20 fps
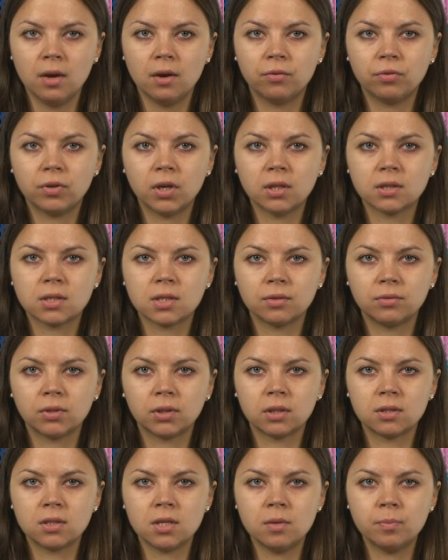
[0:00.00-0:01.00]
Франция в
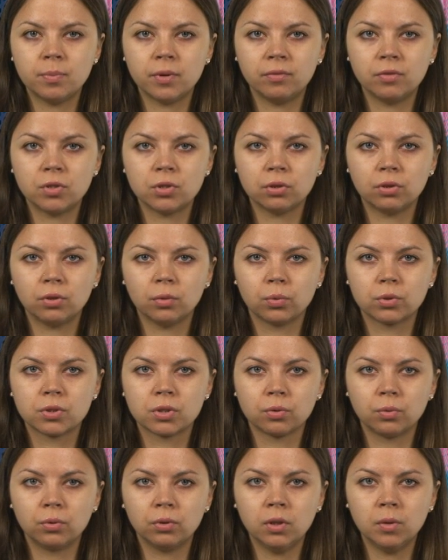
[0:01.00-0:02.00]
этот день проведет
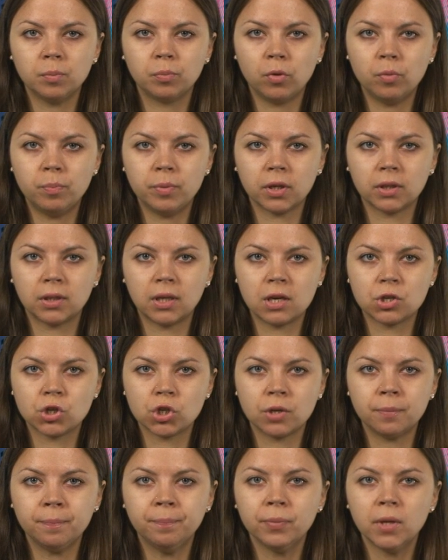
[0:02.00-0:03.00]
аукционы по
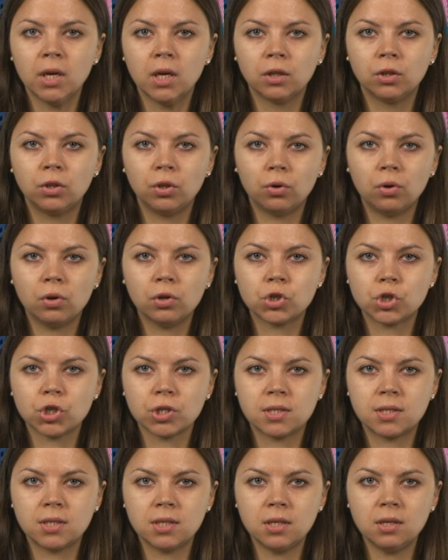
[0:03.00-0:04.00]
продаже 3,
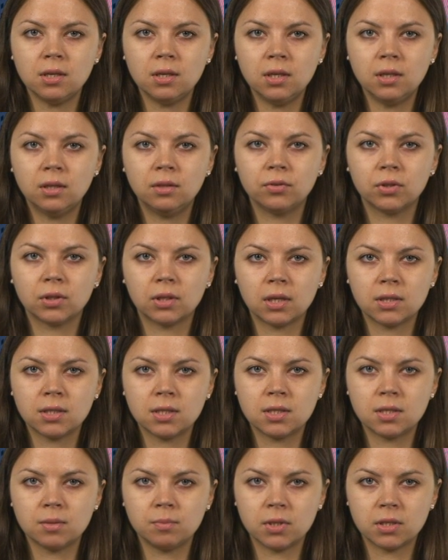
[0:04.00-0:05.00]
6 и
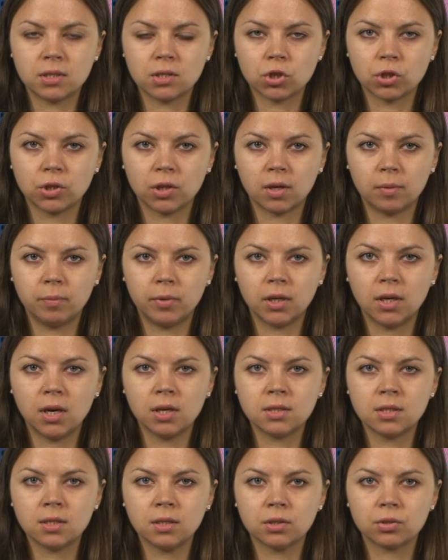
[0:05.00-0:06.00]
12-месячных
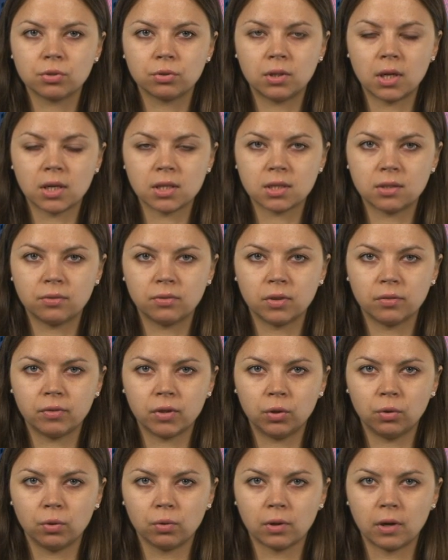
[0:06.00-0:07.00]
облигаций государственного
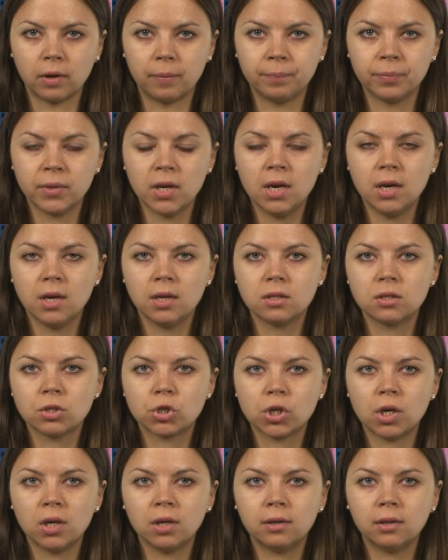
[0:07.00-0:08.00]
долга.
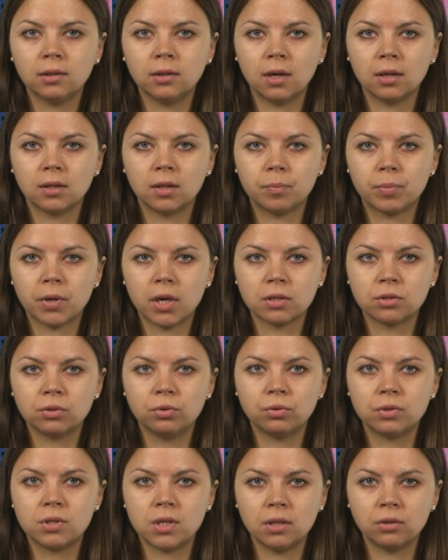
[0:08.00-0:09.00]
США и Канада
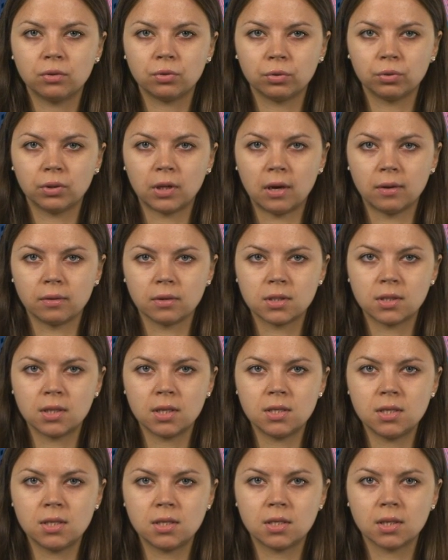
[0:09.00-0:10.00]
празднуют День труда.
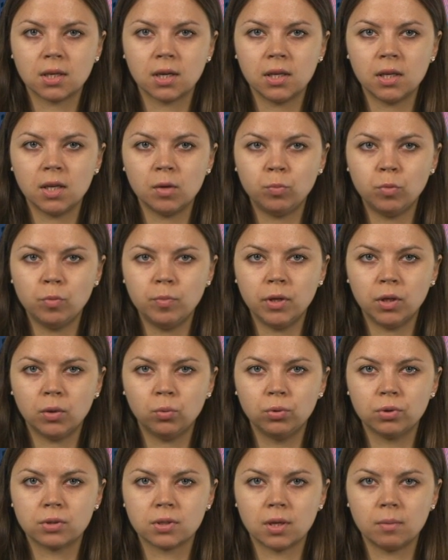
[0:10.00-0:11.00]
Статистика не
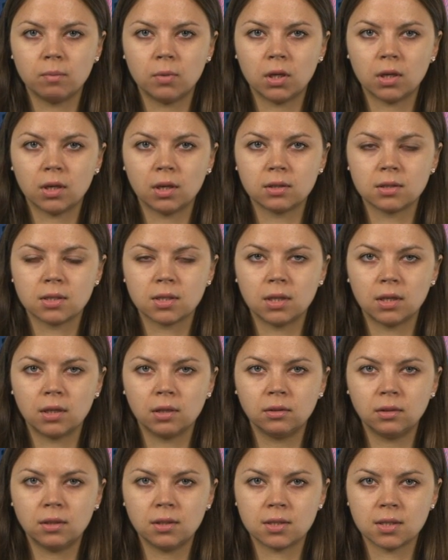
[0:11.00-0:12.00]
публикуется, американские
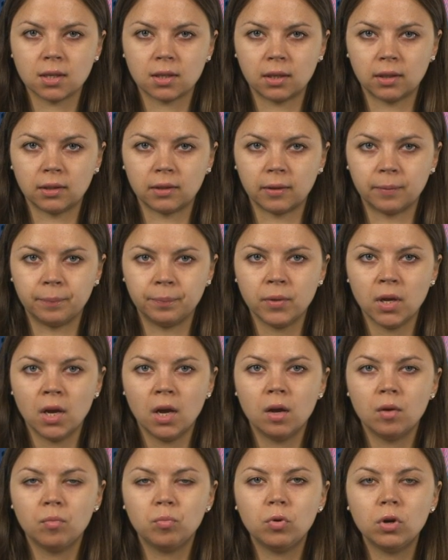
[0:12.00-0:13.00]
рынки закрыты.
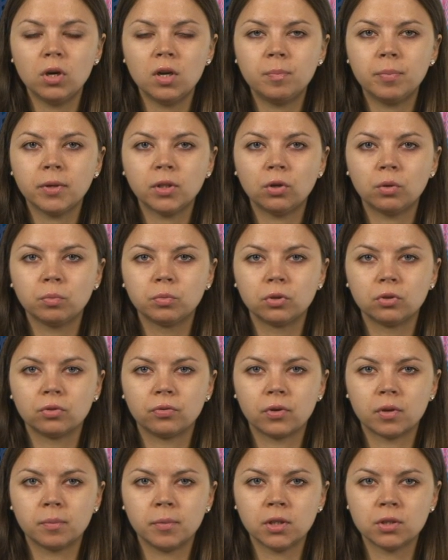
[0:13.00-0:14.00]
Более подробную
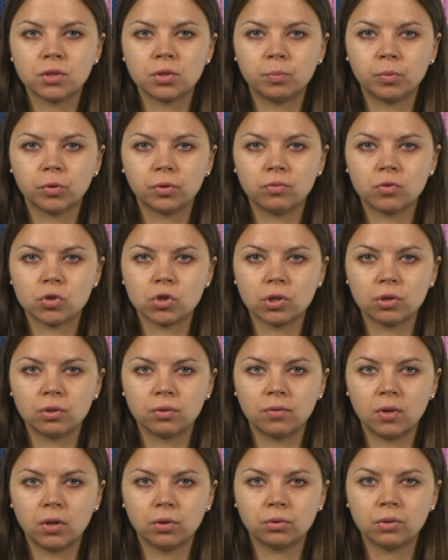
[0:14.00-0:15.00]
информацию по движению
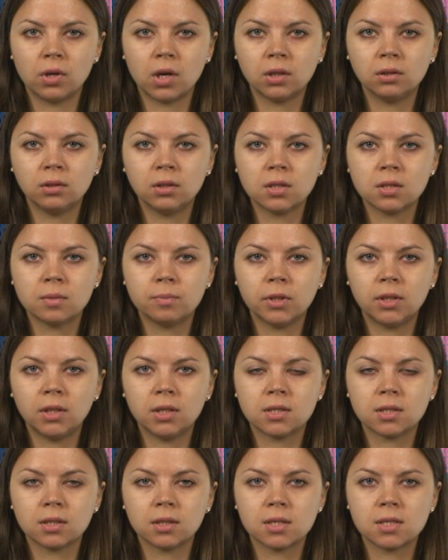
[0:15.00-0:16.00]
валют на рынке
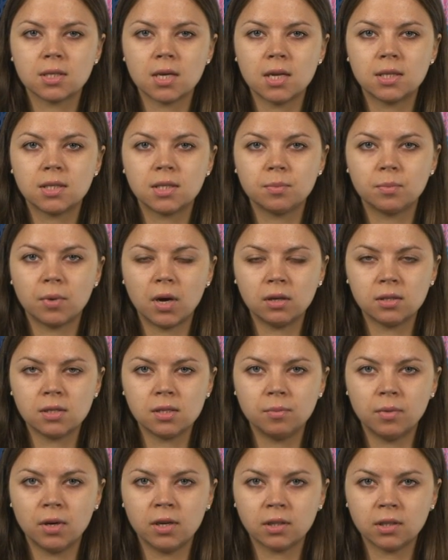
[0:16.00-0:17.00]
смотрите на сайте
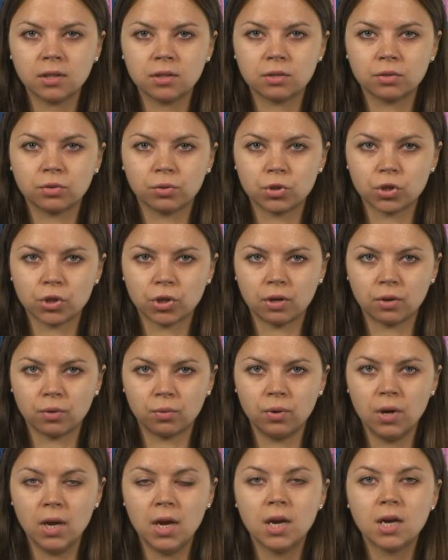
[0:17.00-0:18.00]

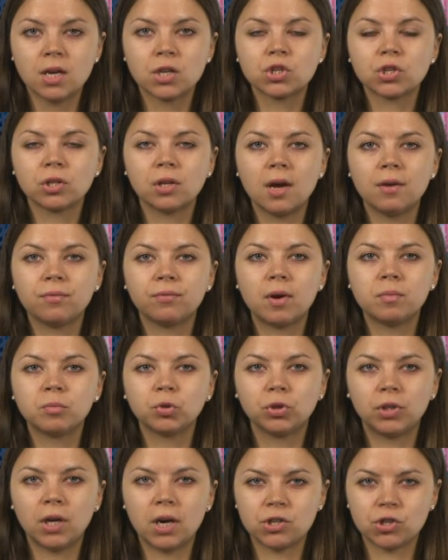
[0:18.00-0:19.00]
maximarkets.ru. Желаем вам
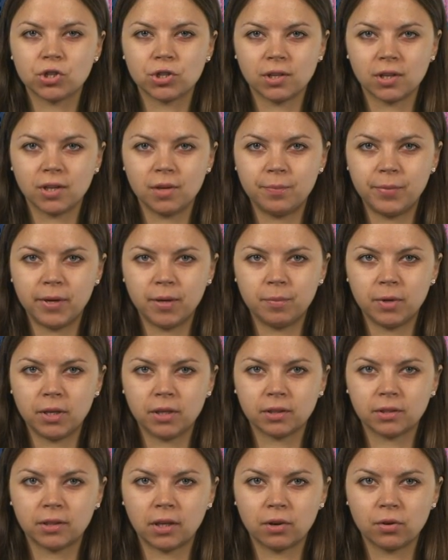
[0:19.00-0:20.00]
удачных и
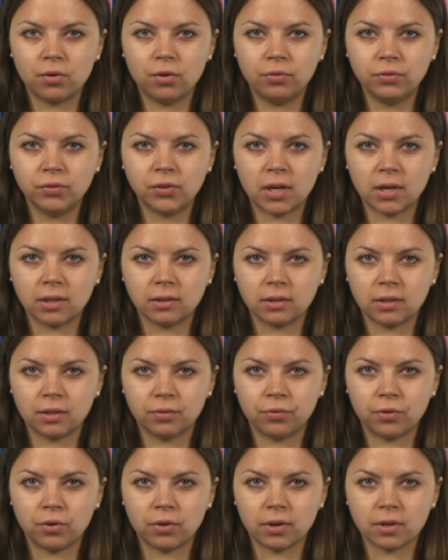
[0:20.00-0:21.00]
прибыльных торгов на рынке
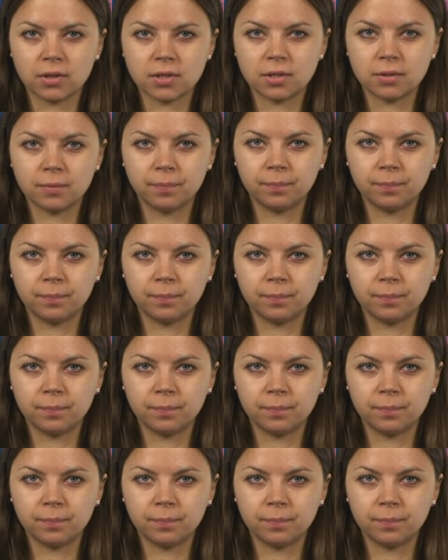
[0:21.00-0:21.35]
Форекс.